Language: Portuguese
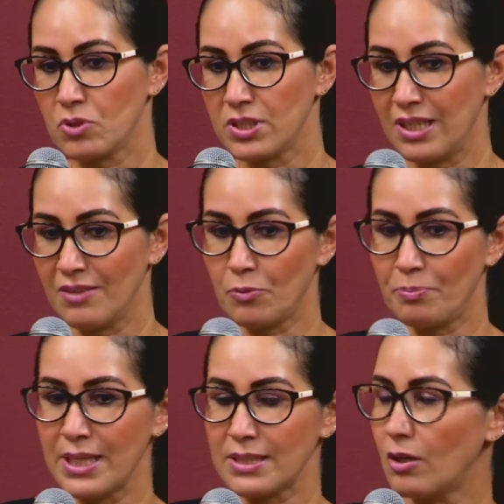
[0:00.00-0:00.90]
abusivo,
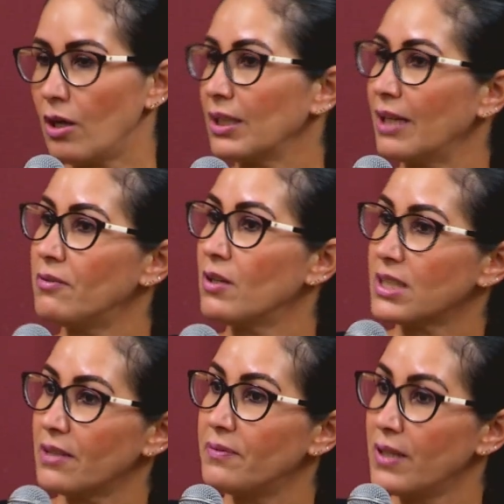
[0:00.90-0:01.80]
pensa logo na
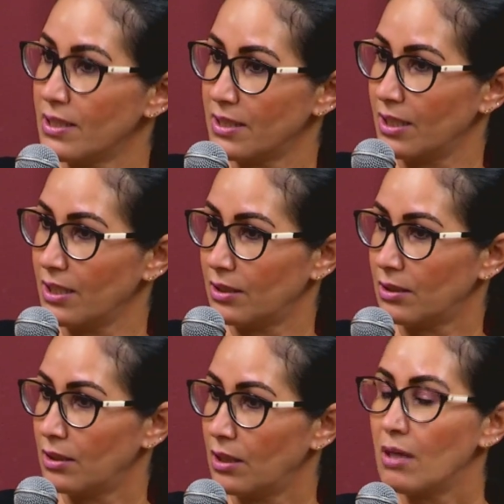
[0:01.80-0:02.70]
força física.
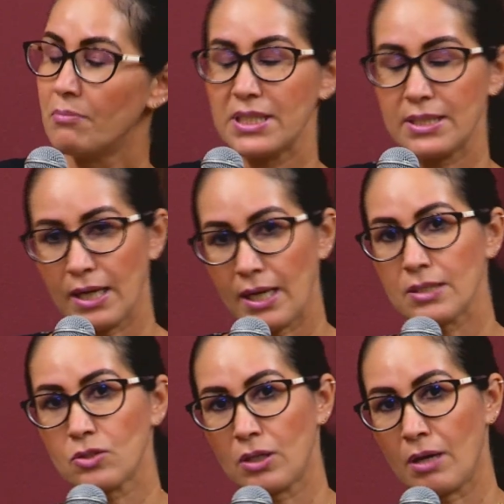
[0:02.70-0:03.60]
Uhum. Mas
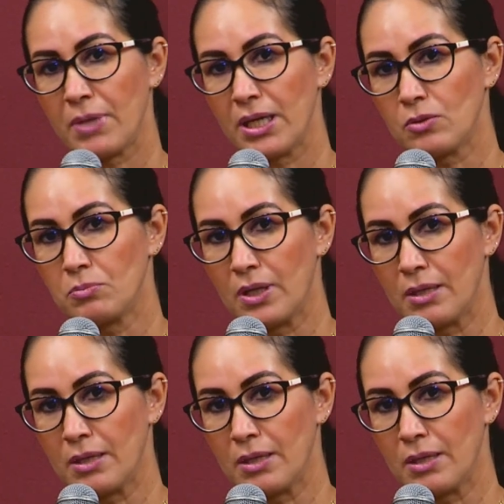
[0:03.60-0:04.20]
relacionamento